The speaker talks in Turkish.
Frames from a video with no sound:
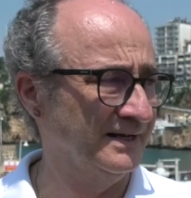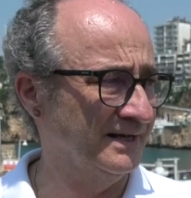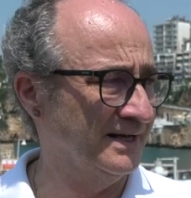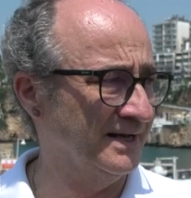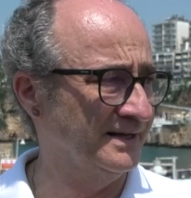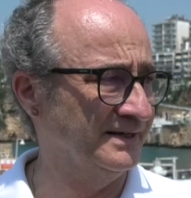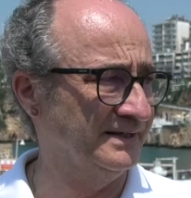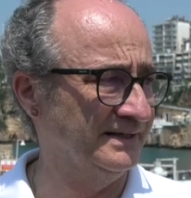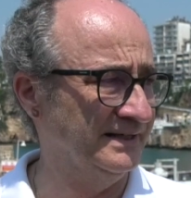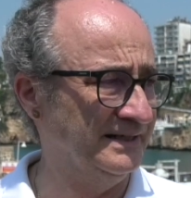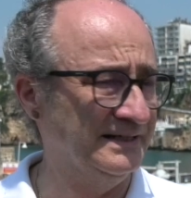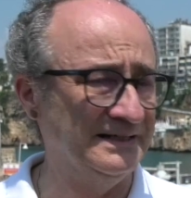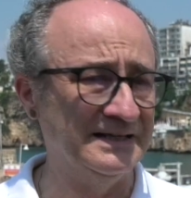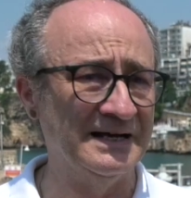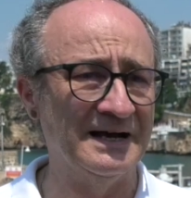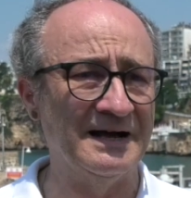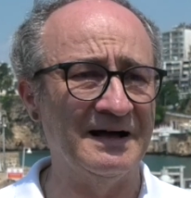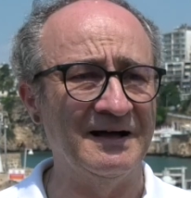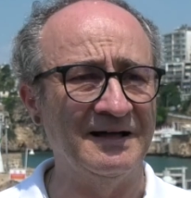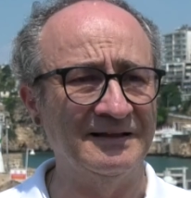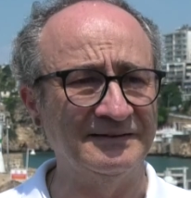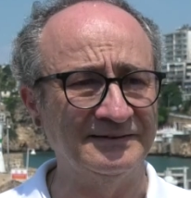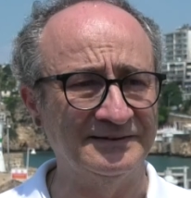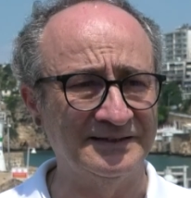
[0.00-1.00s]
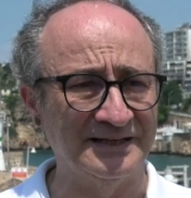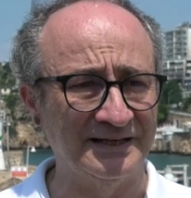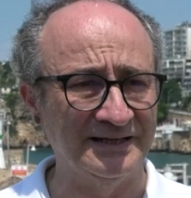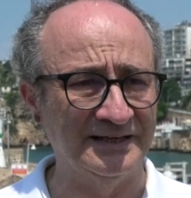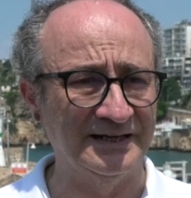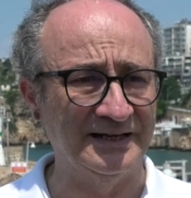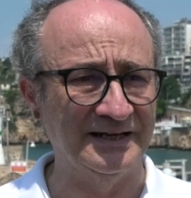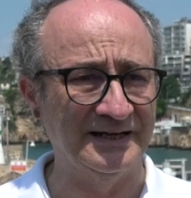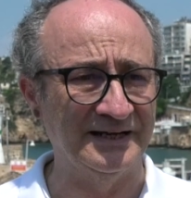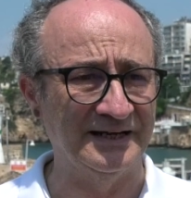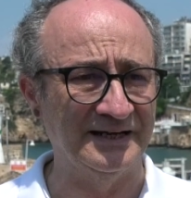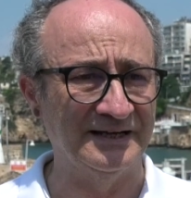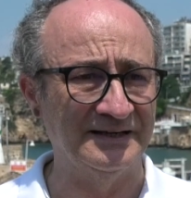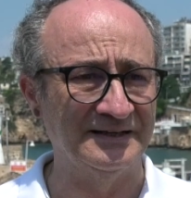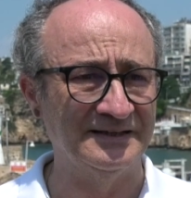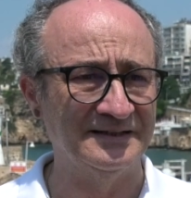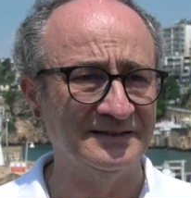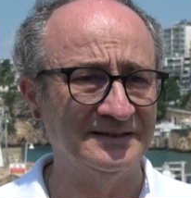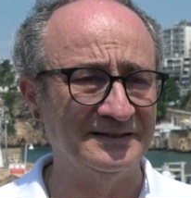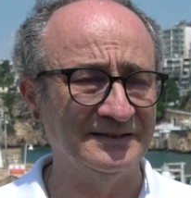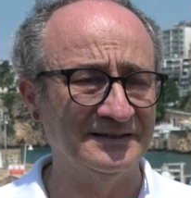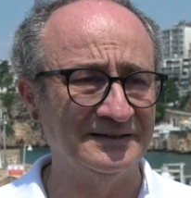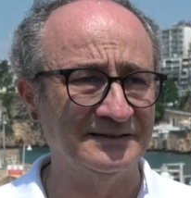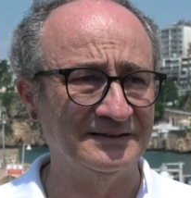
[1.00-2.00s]
Yani illa Antalya'ya
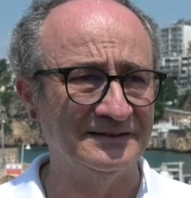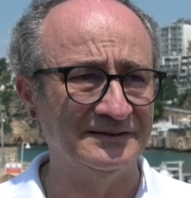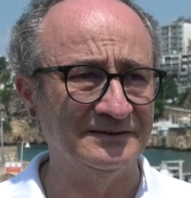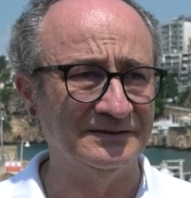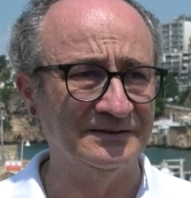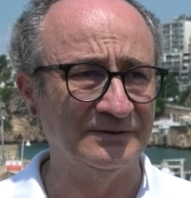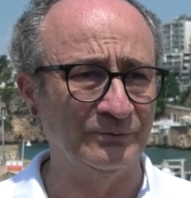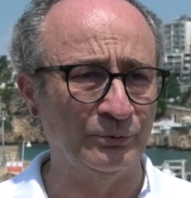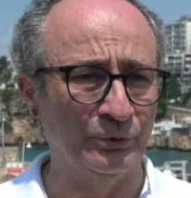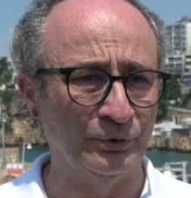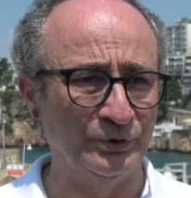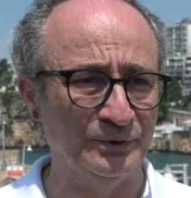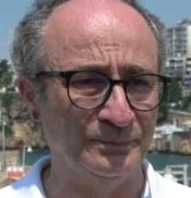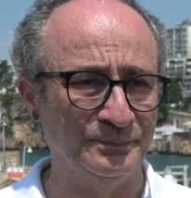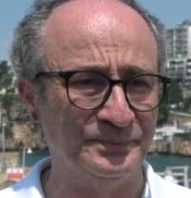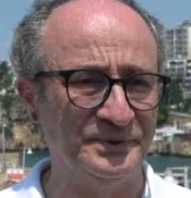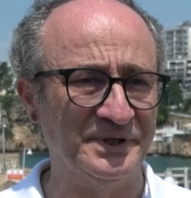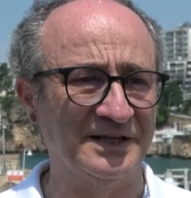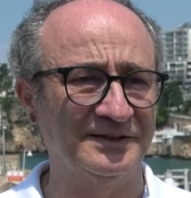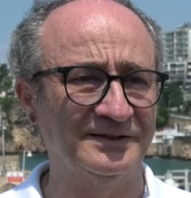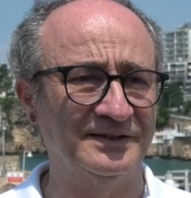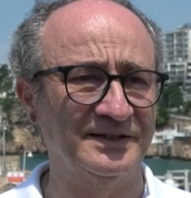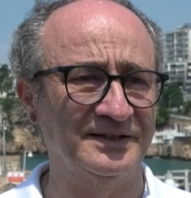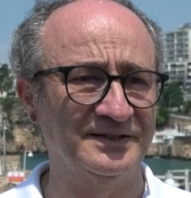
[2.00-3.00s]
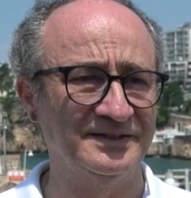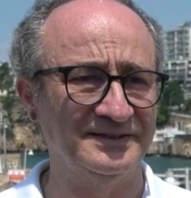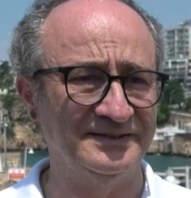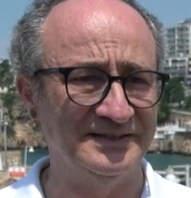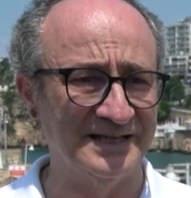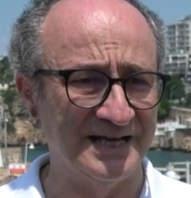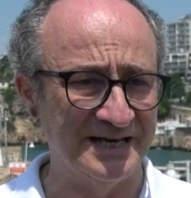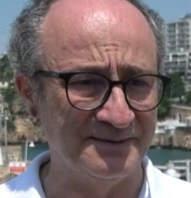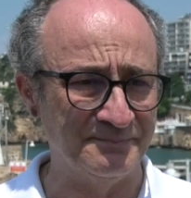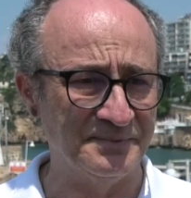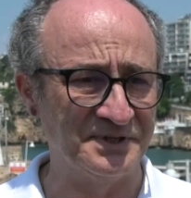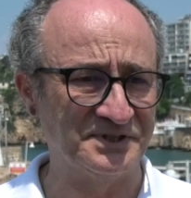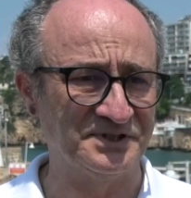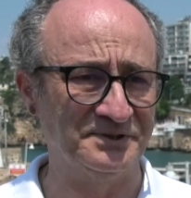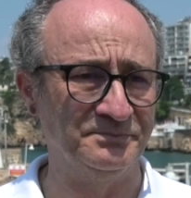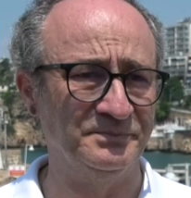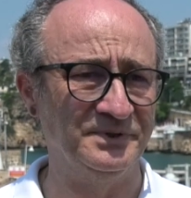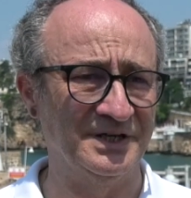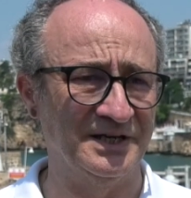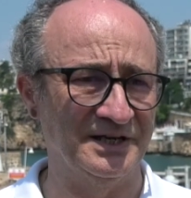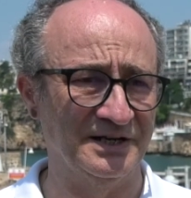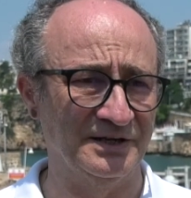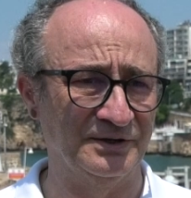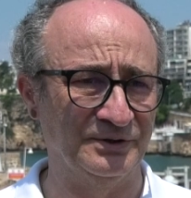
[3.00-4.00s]
olimpiyatların gelmesi
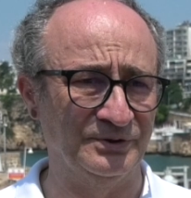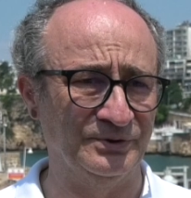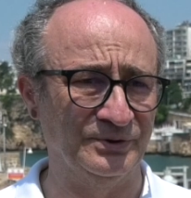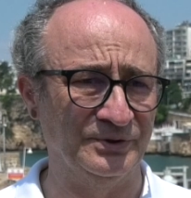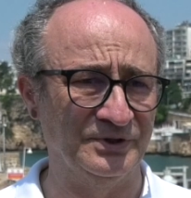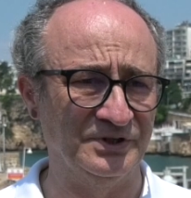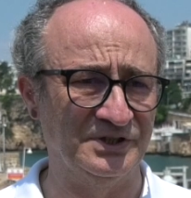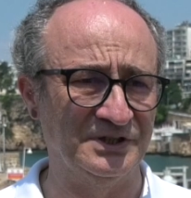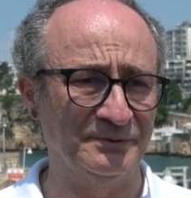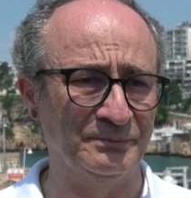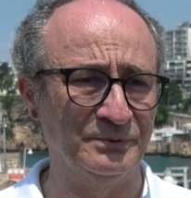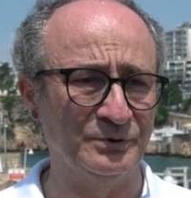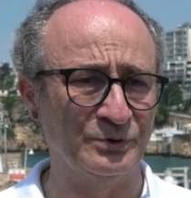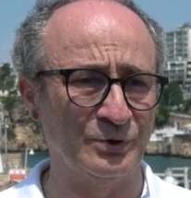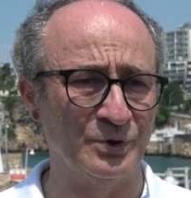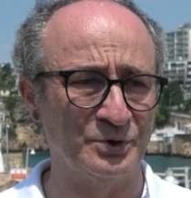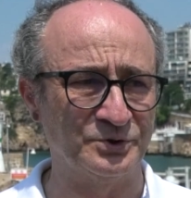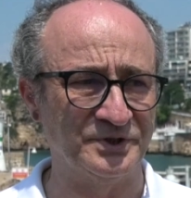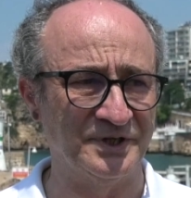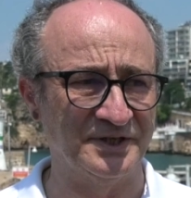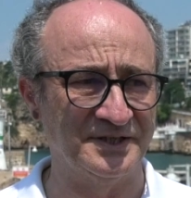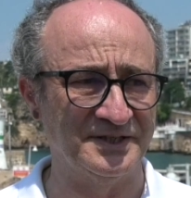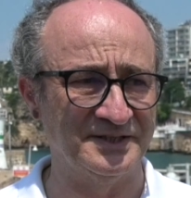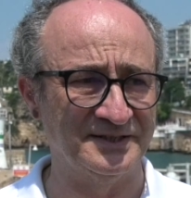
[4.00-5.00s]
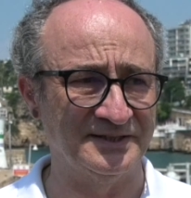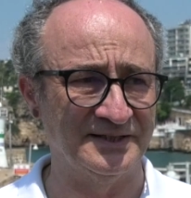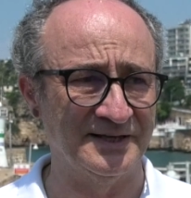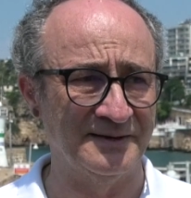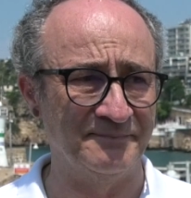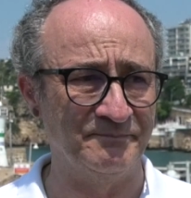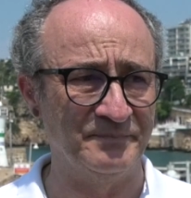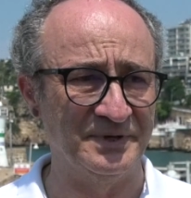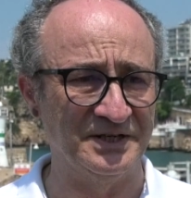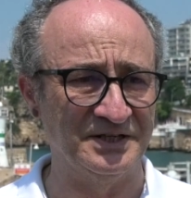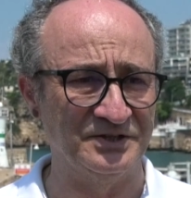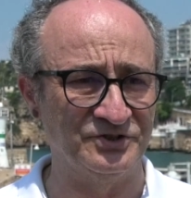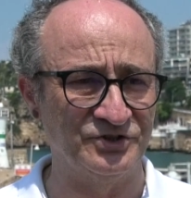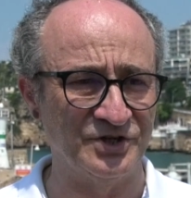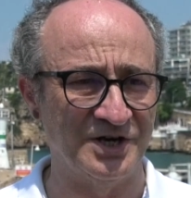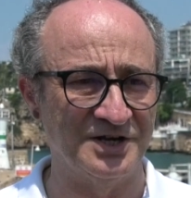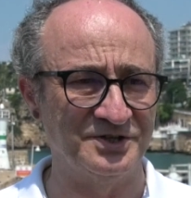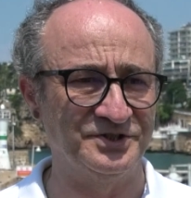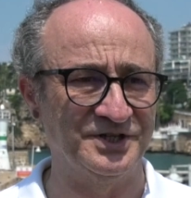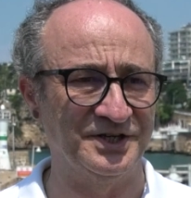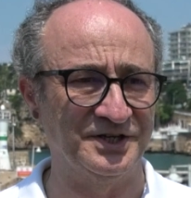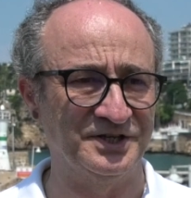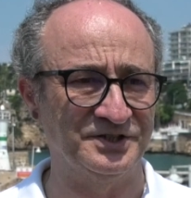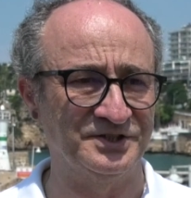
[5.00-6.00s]
mi gerekiyor? 2018'den beri
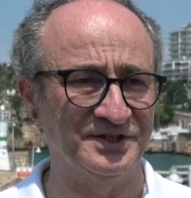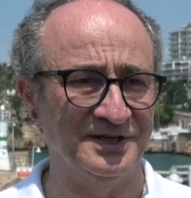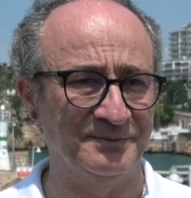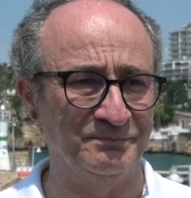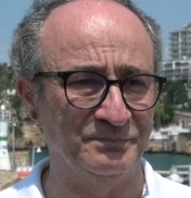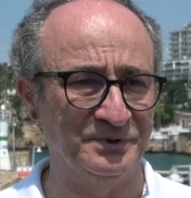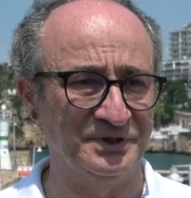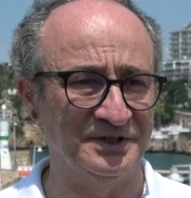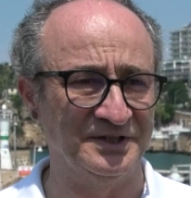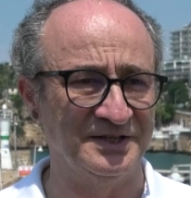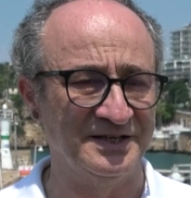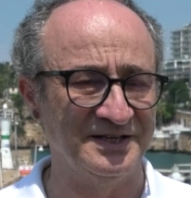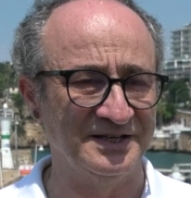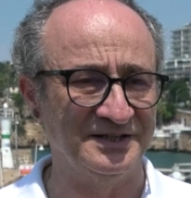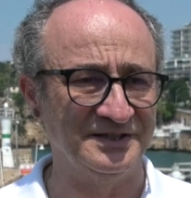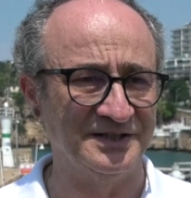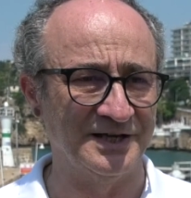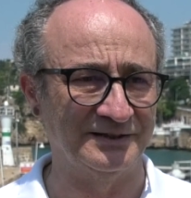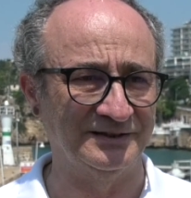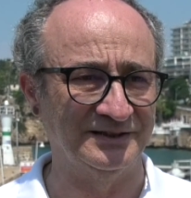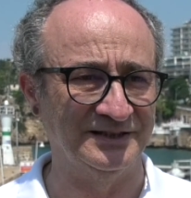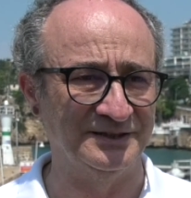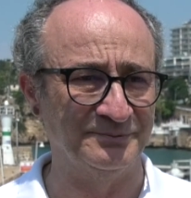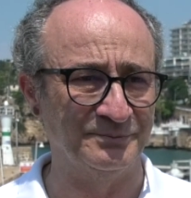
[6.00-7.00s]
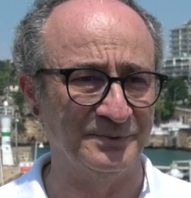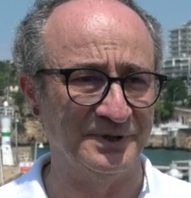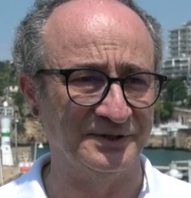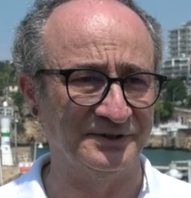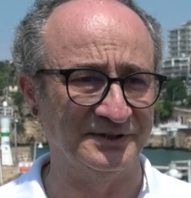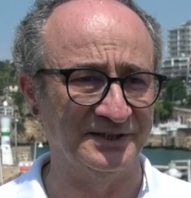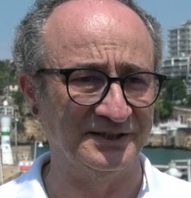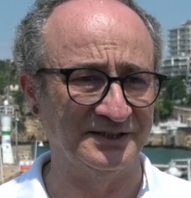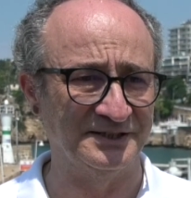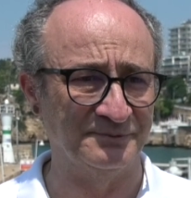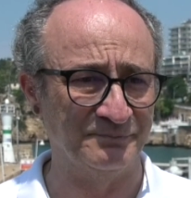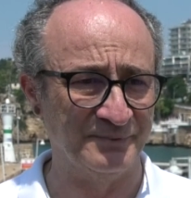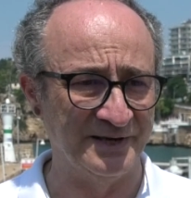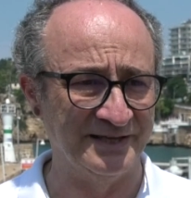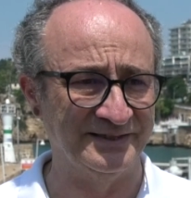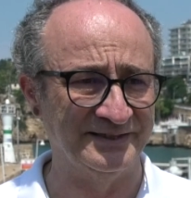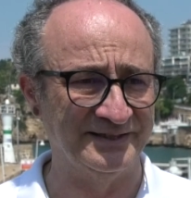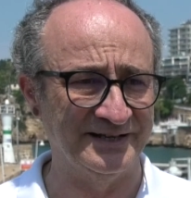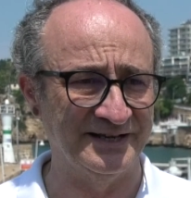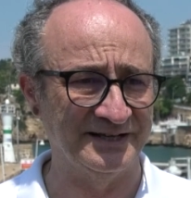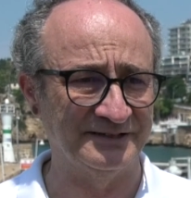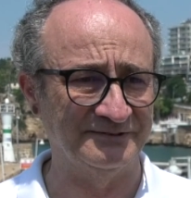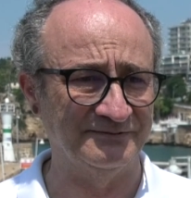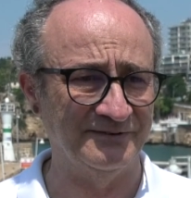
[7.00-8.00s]
can çekişen bir yat limanındaki
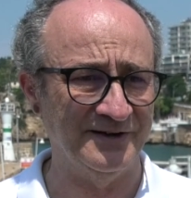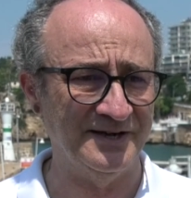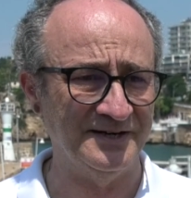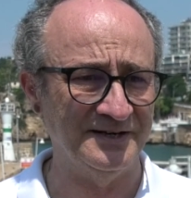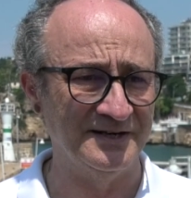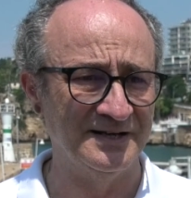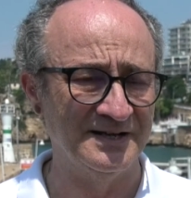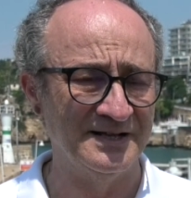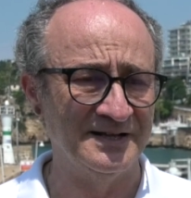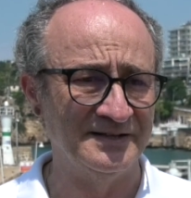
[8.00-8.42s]
mendirek var.